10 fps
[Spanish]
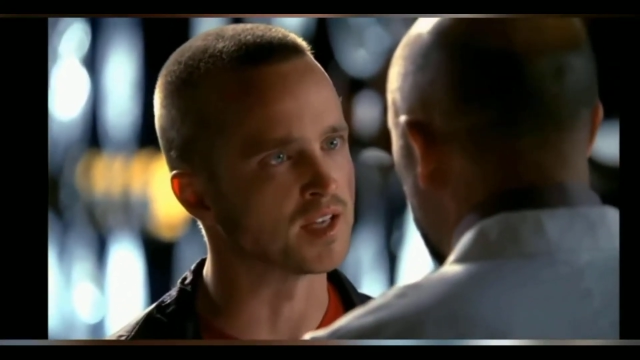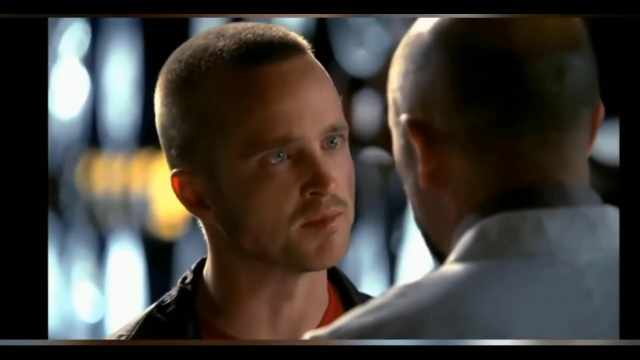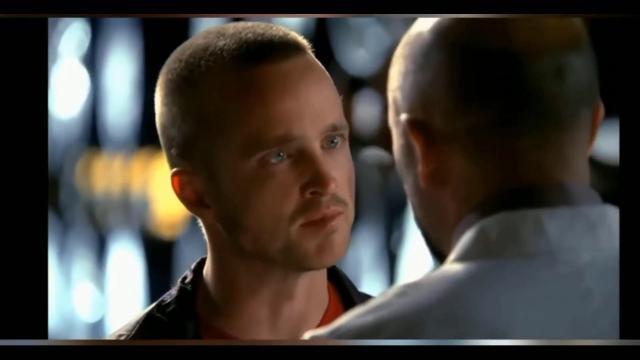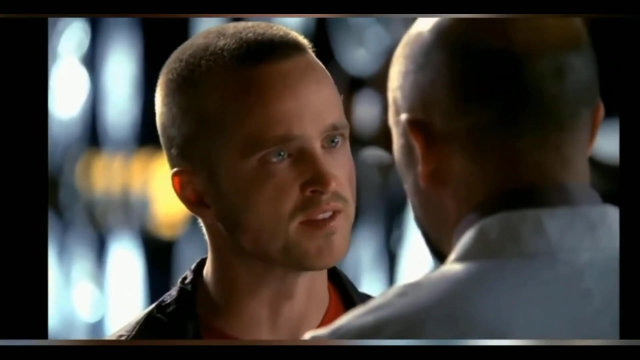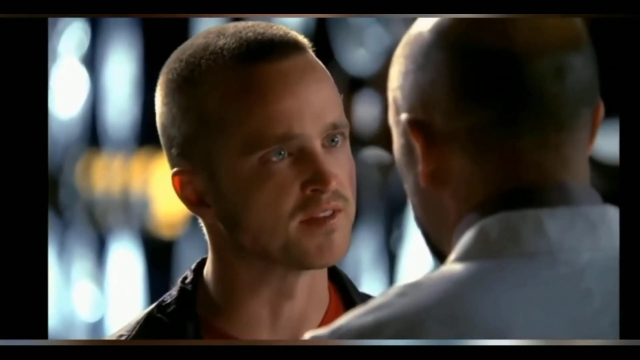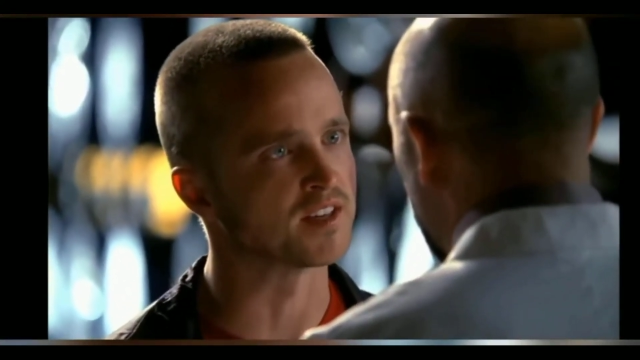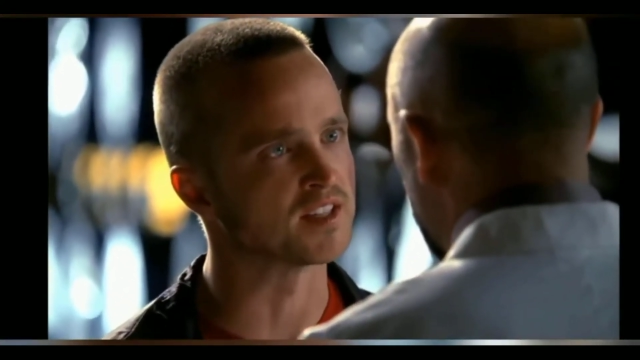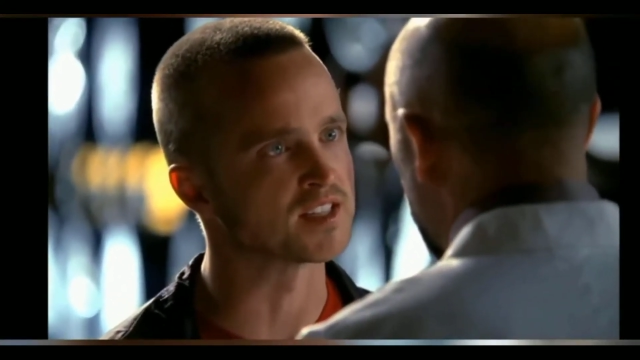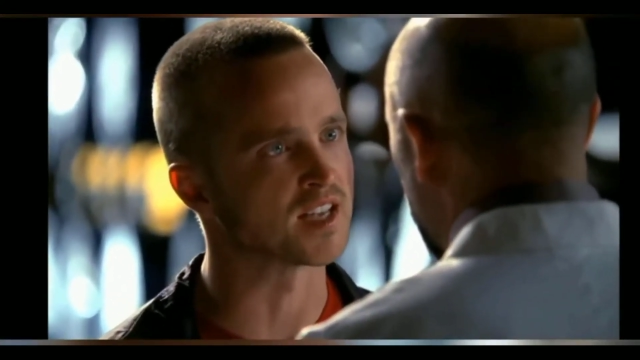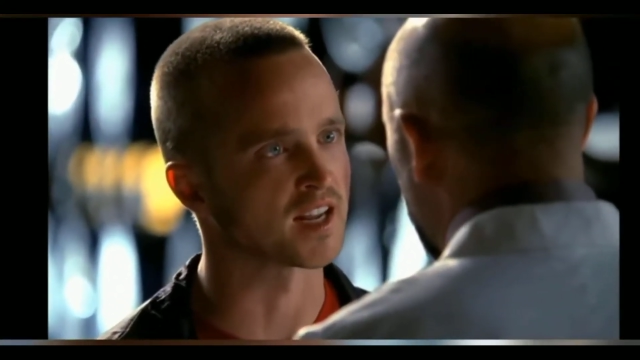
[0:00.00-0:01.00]
a traerme mi
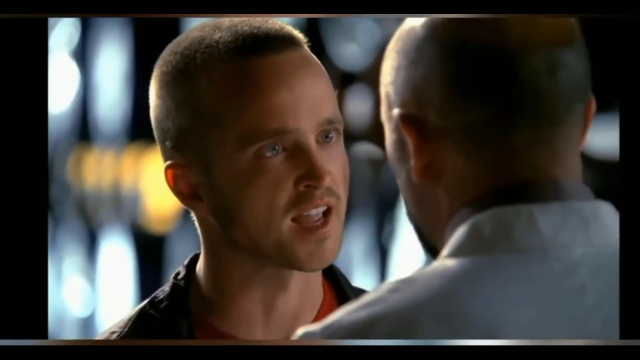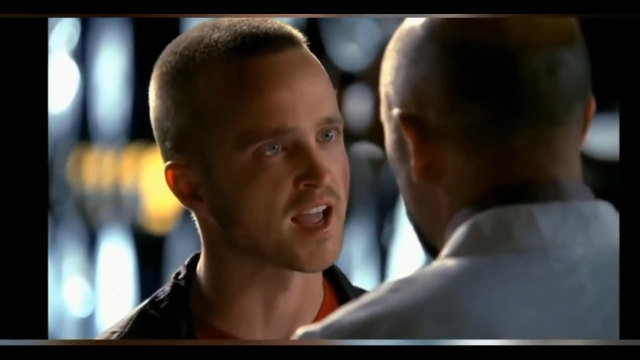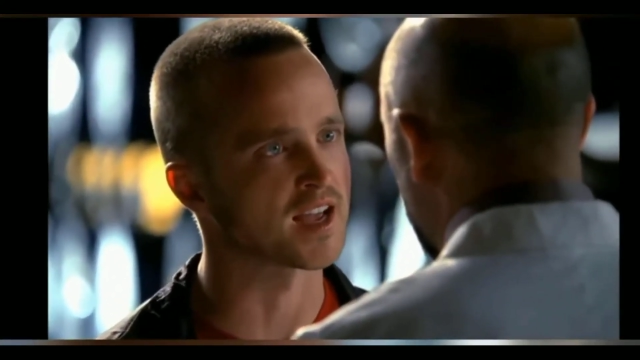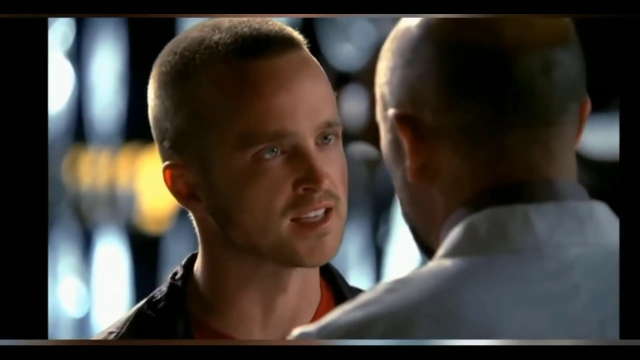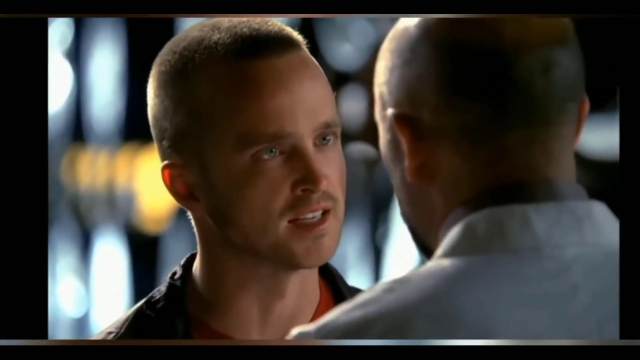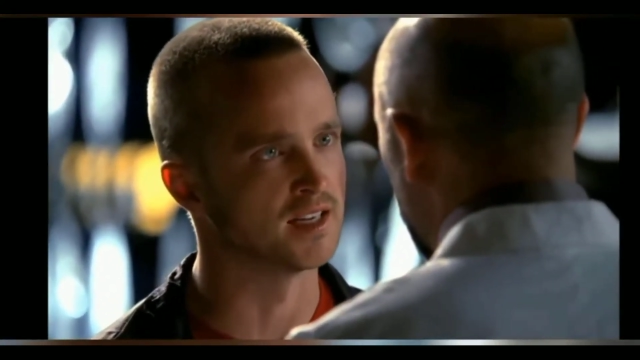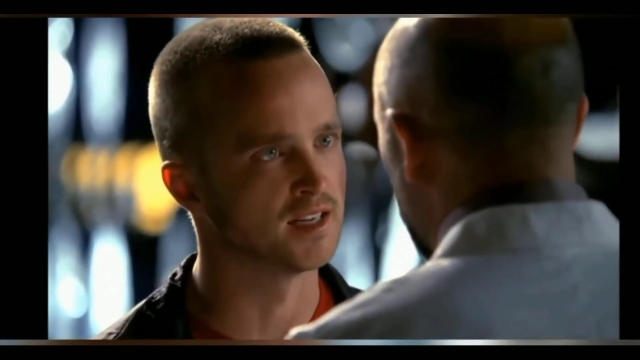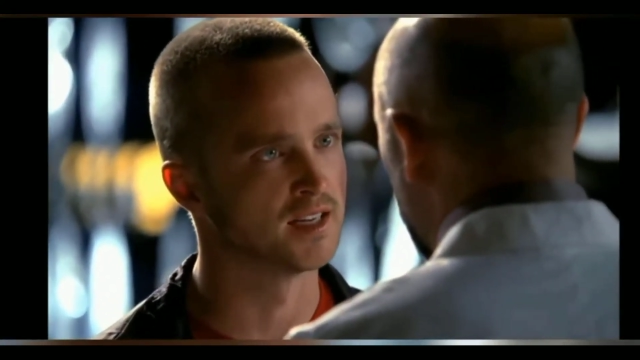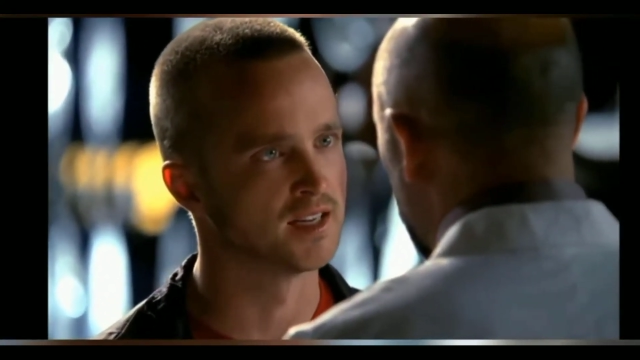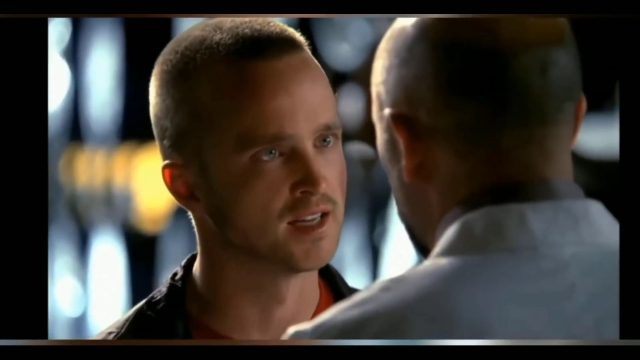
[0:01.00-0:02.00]
ácido
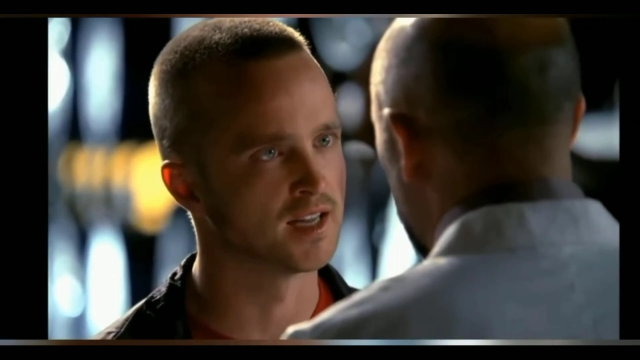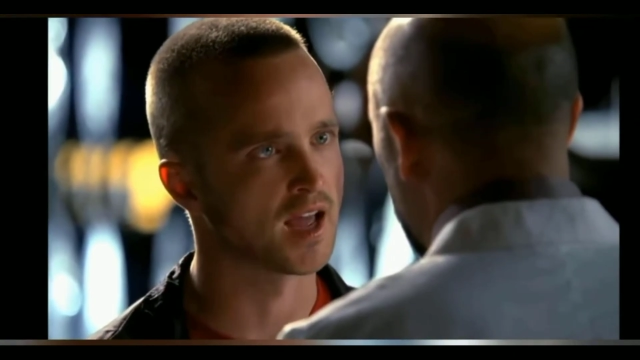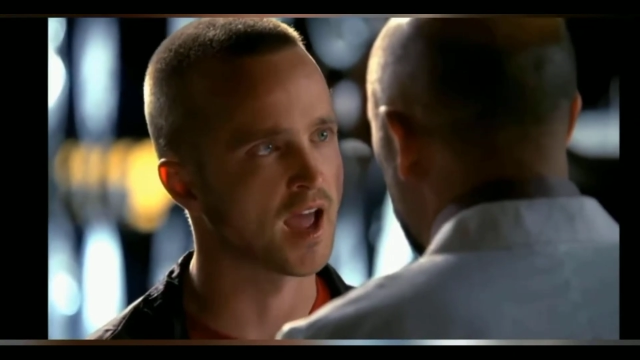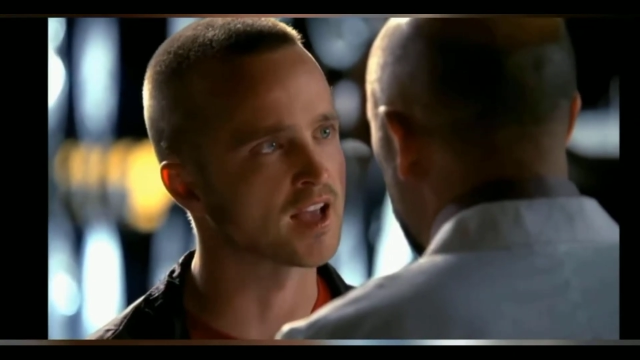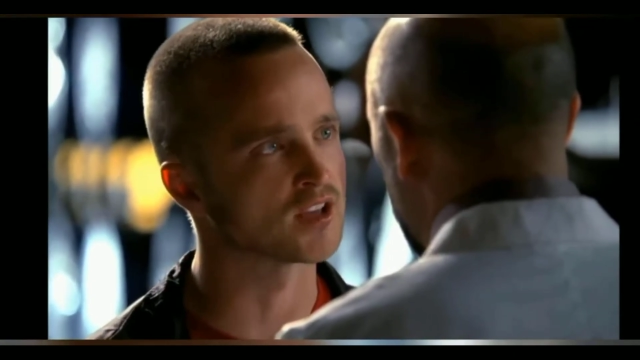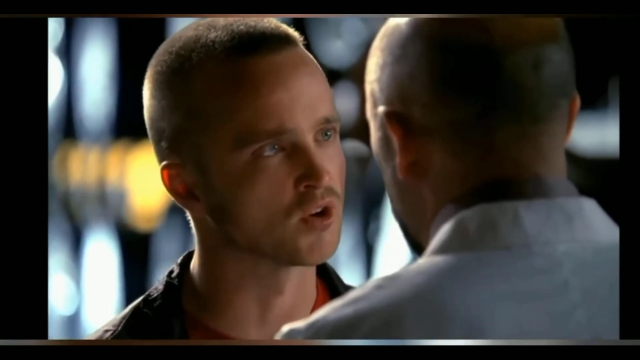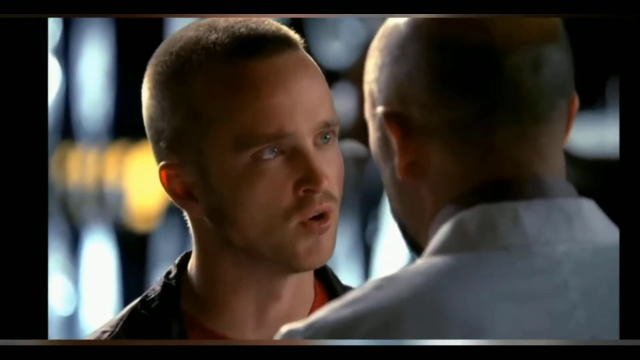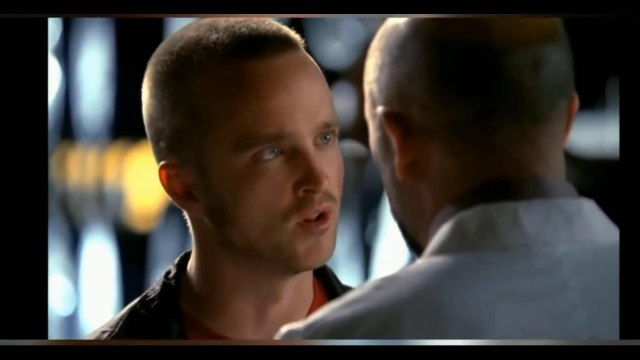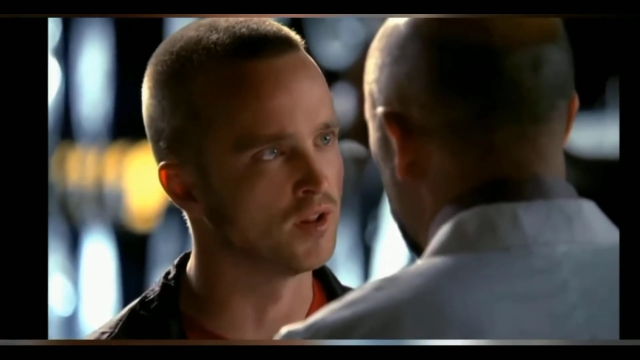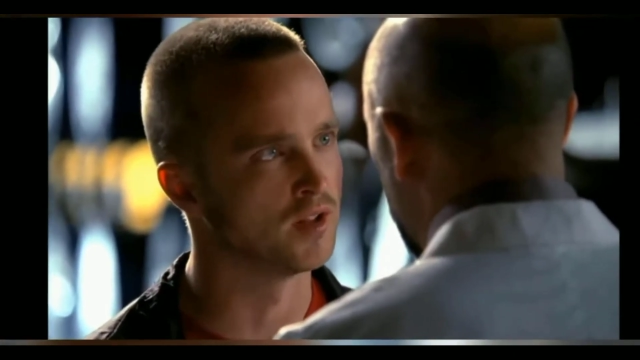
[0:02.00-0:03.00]
fenilacético
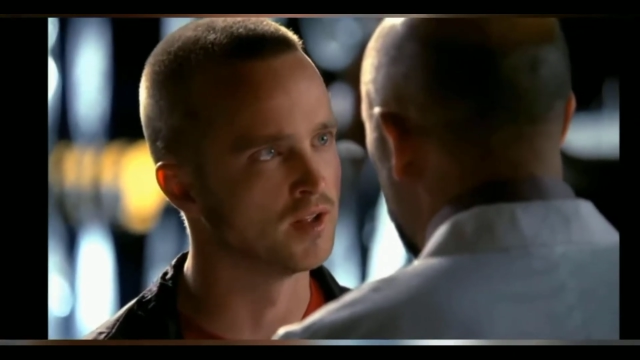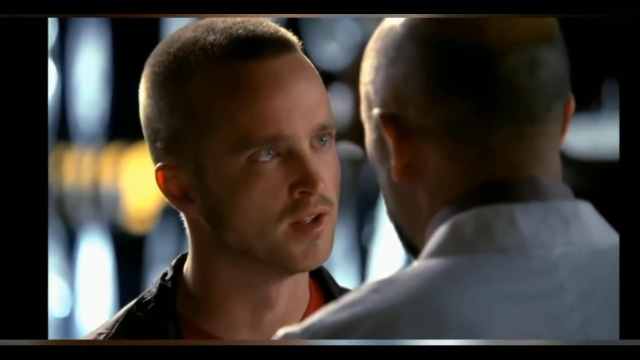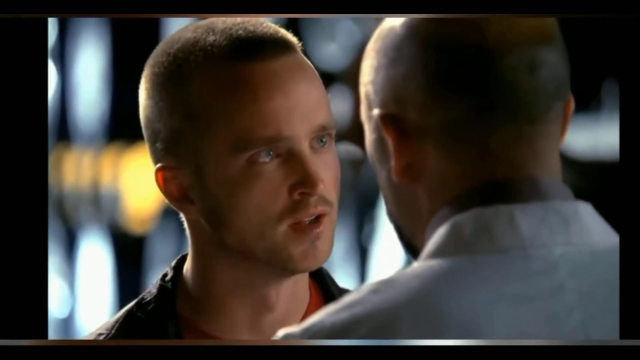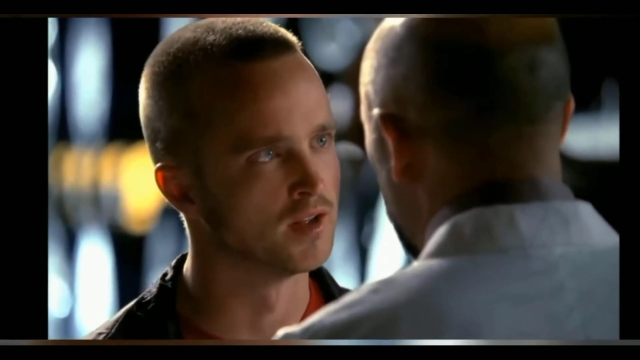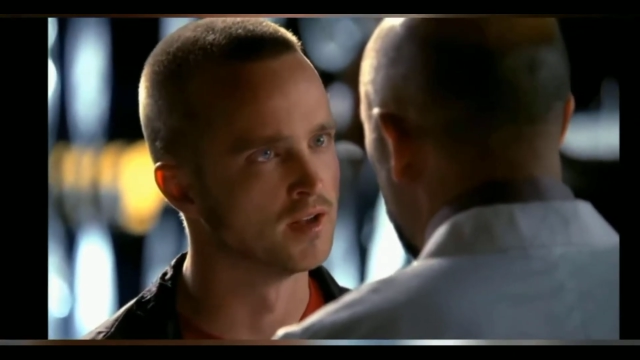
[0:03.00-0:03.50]
ahora.